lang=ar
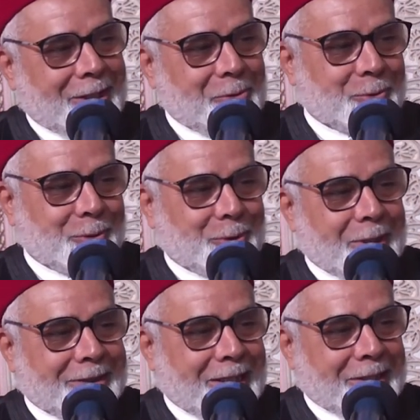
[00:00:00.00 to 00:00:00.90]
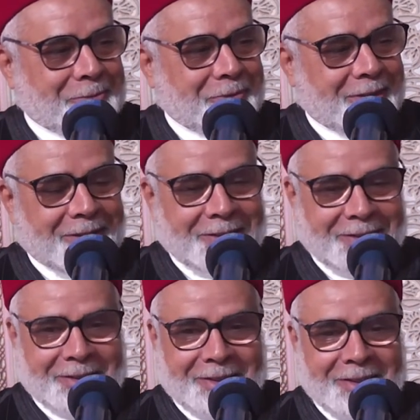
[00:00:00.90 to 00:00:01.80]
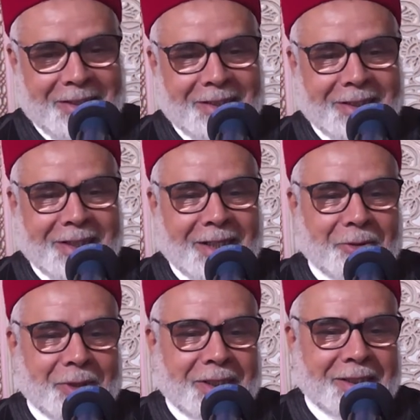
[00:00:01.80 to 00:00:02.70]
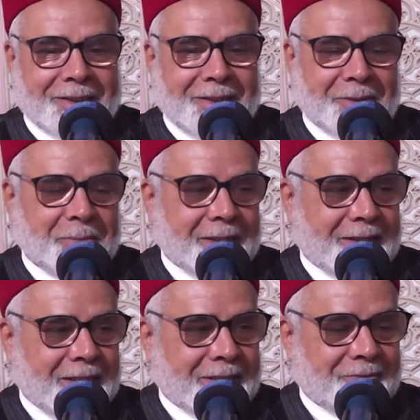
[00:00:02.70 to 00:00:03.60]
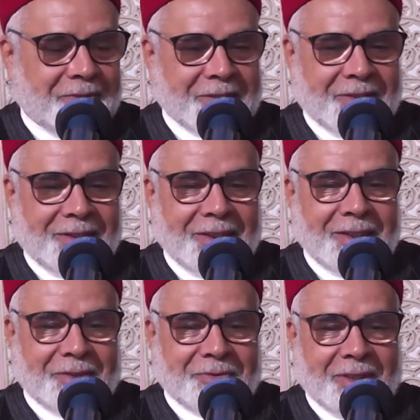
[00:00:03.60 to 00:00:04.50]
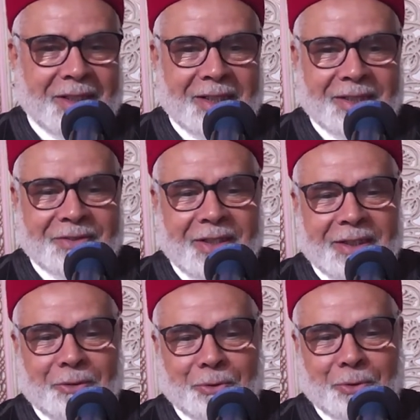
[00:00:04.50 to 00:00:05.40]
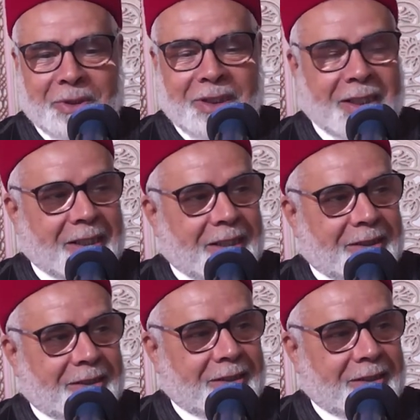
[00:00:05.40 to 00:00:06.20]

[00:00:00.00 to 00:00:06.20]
ونريد ان نعرف آه، ذلك ولكن بعد هذا الفاصل فسنعود الى